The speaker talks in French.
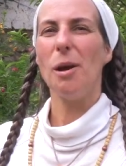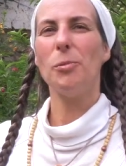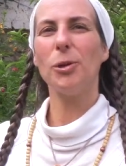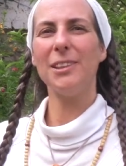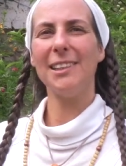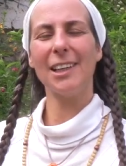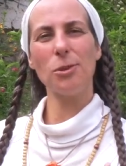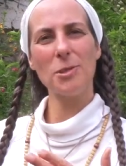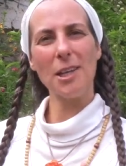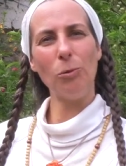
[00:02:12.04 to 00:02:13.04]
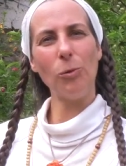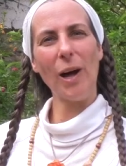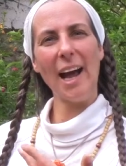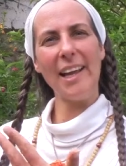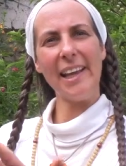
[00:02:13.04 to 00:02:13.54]
pour dire nous
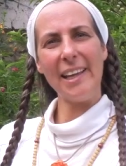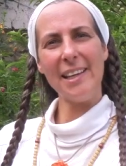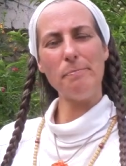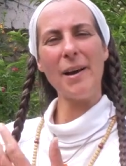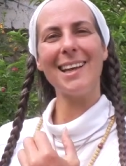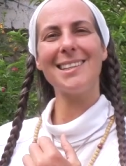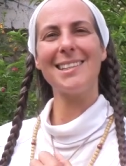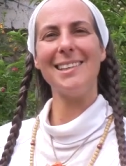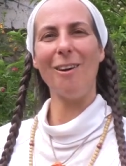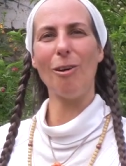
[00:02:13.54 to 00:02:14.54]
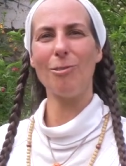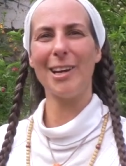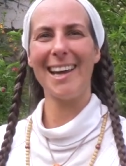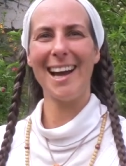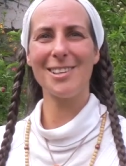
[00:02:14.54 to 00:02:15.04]
allons aller par ici en
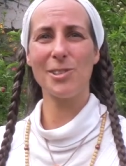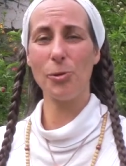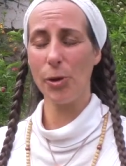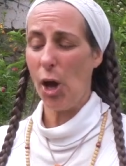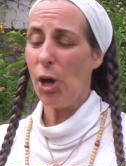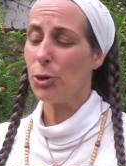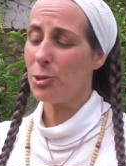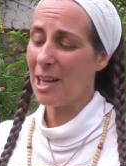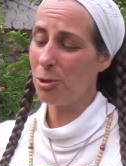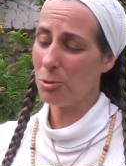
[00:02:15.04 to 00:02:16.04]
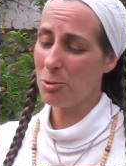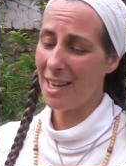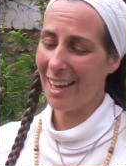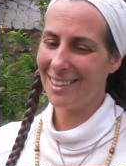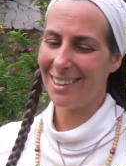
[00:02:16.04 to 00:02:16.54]
voyage, donc nous allons
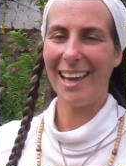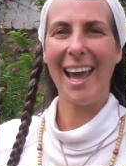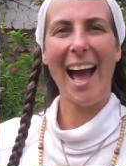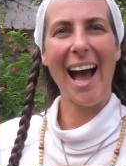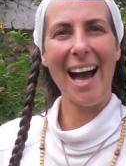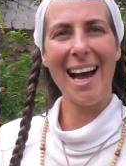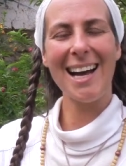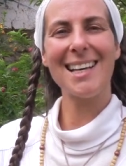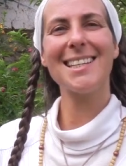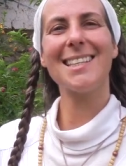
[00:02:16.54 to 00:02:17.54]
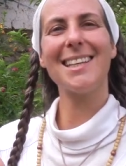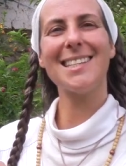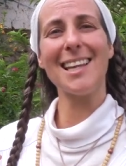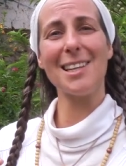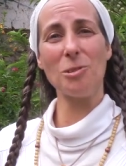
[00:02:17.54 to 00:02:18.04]
nous arrêter à cette
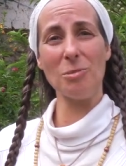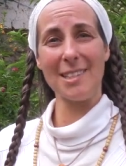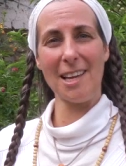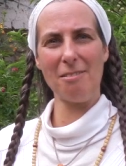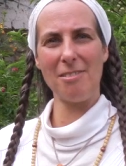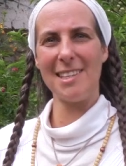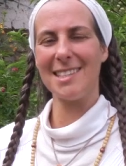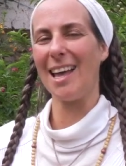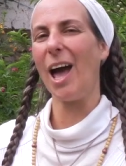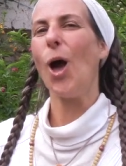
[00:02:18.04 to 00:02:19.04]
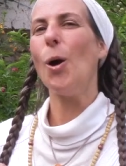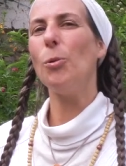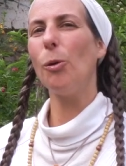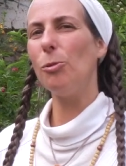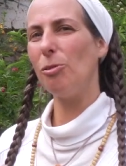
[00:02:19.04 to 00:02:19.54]
station-service
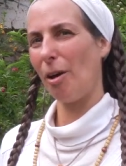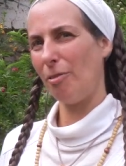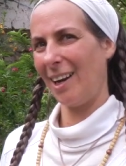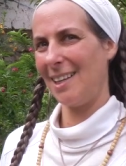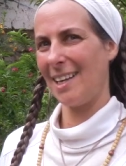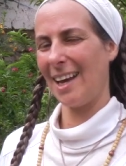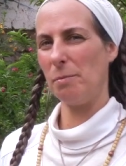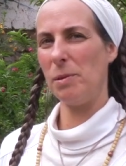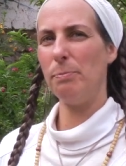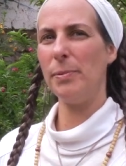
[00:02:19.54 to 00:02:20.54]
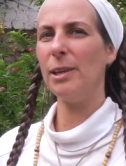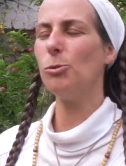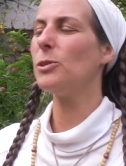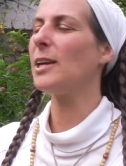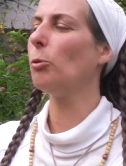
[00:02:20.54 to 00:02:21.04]
pour pouvoir faire les arrêts pipi,
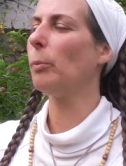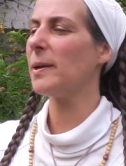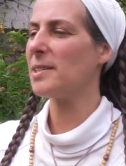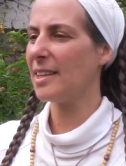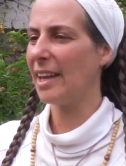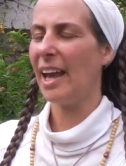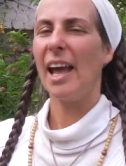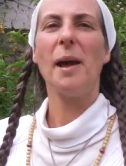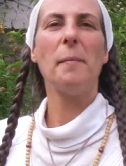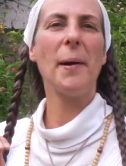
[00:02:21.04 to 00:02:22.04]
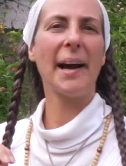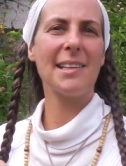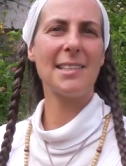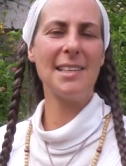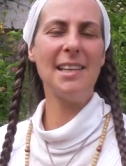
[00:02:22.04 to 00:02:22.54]
nous allons passer par
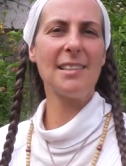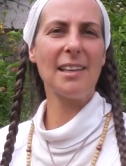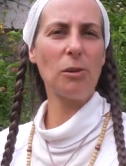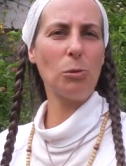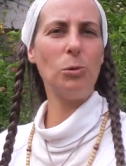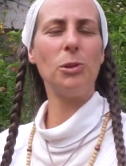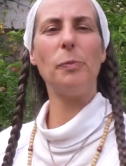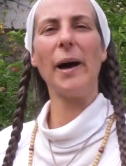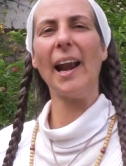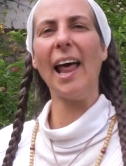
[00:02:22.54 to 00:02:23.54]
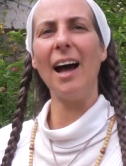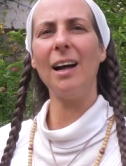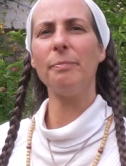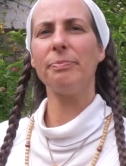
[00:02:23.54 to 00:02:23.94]
ici et cette route par là.